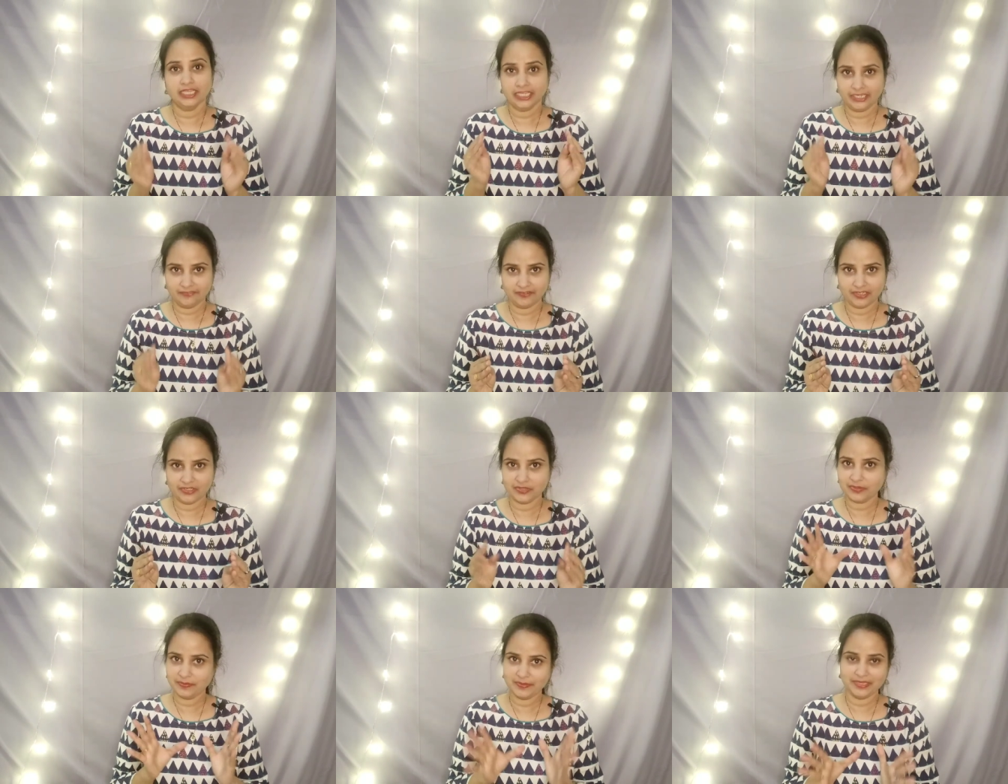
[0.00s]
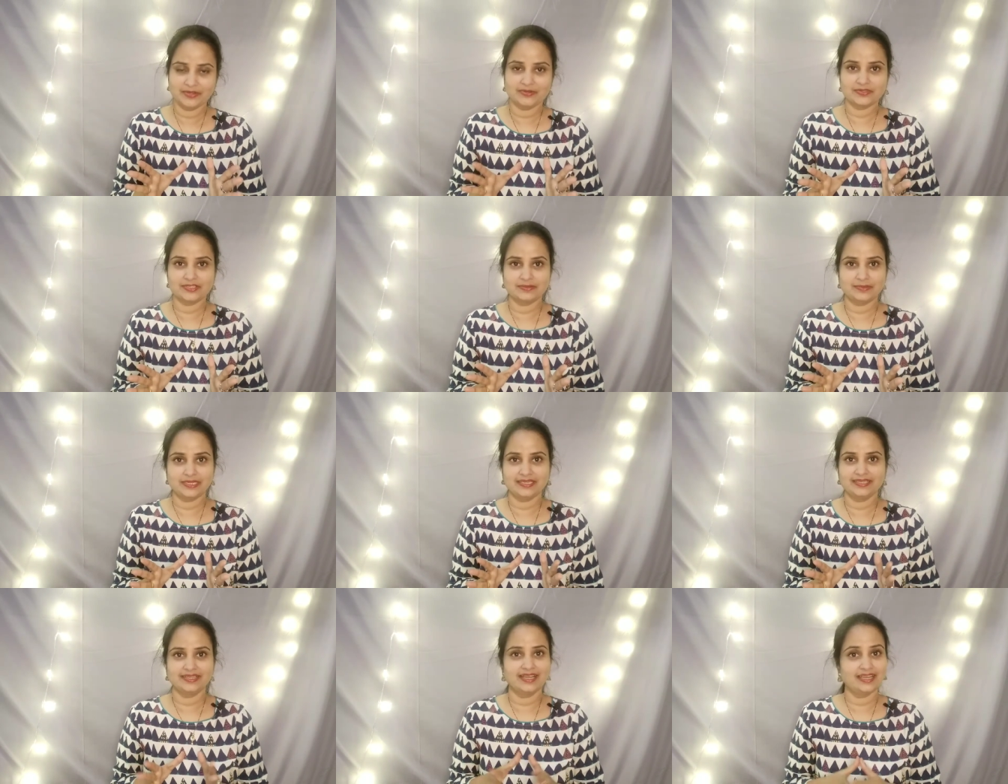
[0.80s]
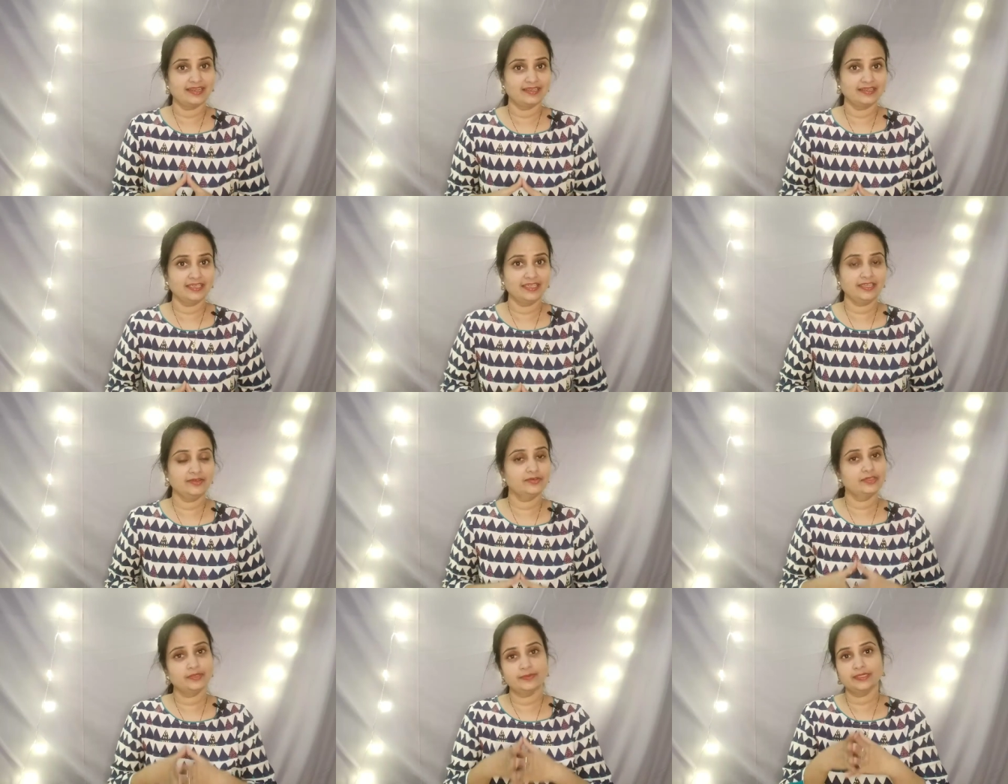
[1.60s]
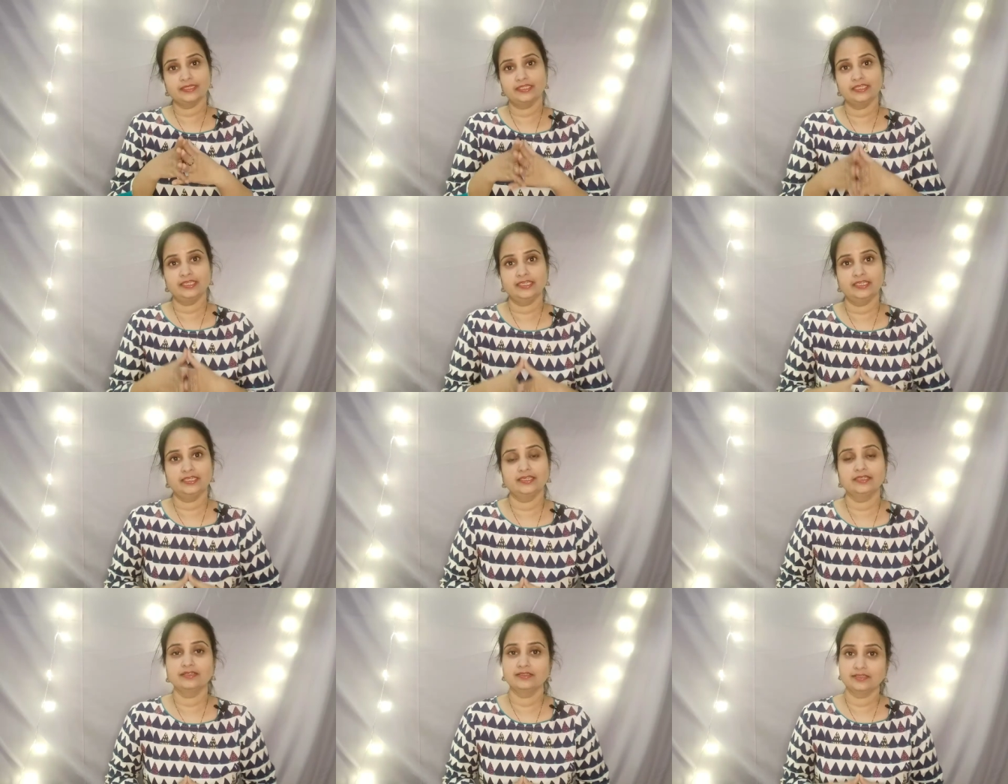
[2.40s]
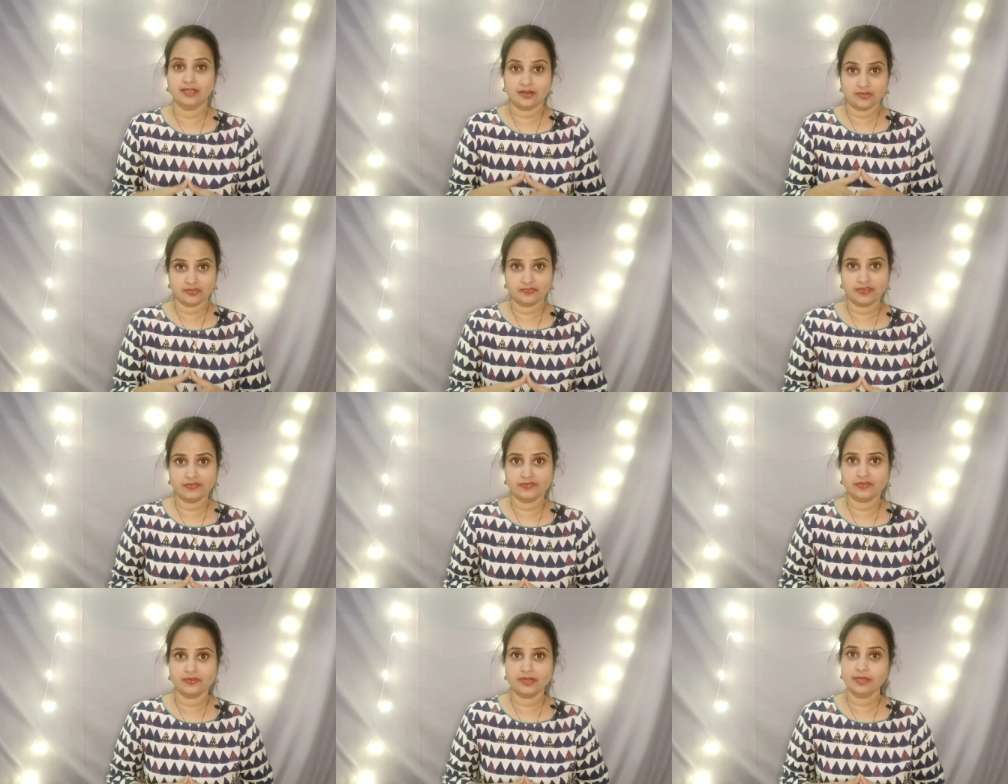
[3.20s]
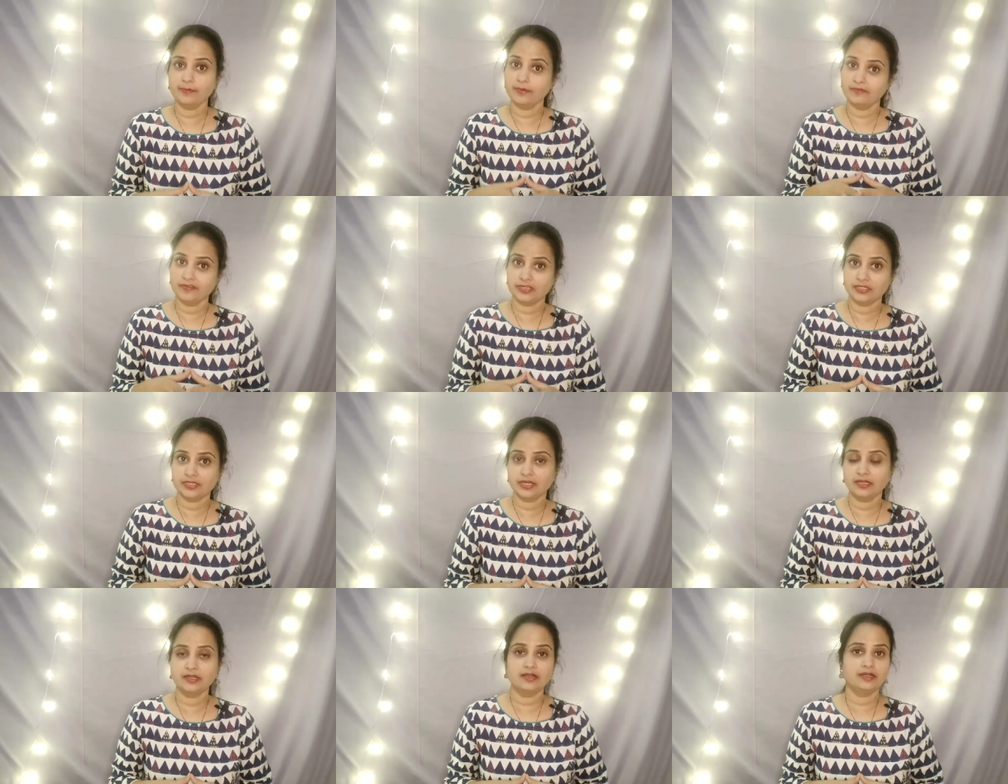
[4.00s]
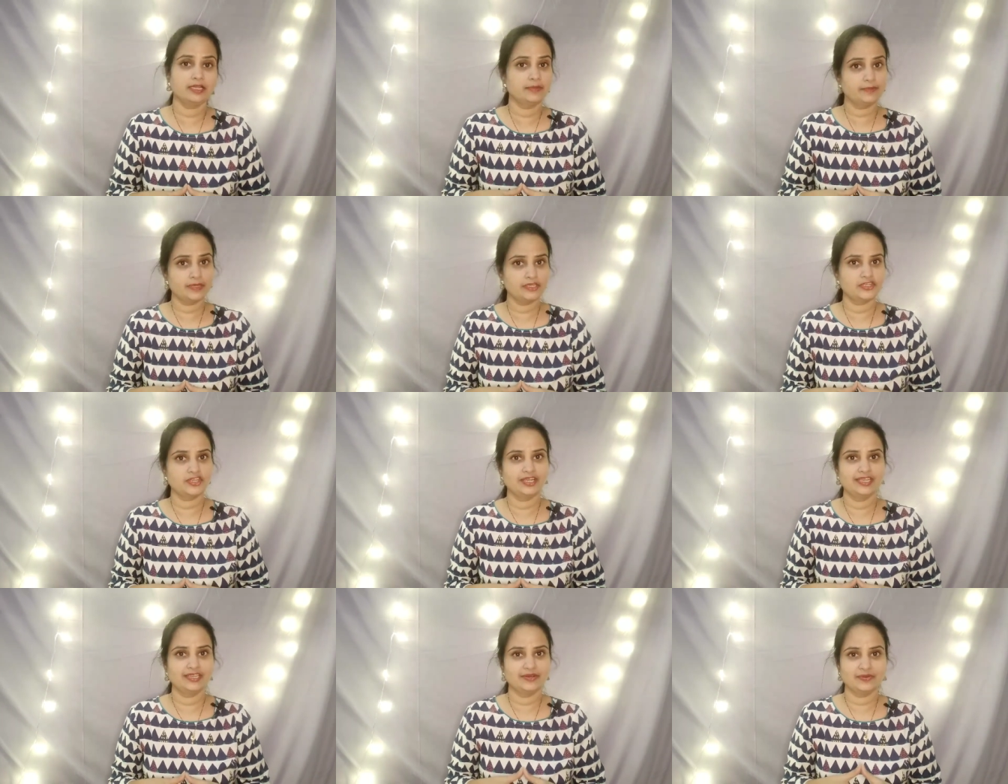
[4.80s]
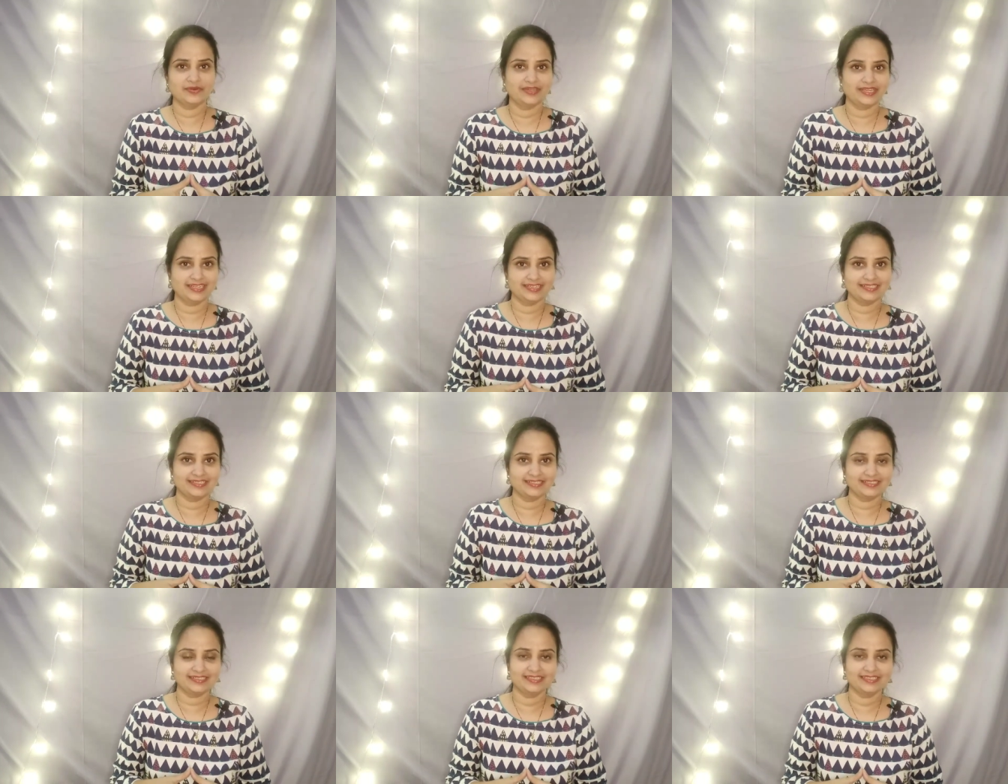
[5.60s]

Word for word: ఈ వీడియో మీకోసమే అలాగే కొంతమంది హౌస్ uh, వైఫ్స్ కూడా ప్రొఫెషనల్గా కనిపించాలి అనుకుంటారు కదా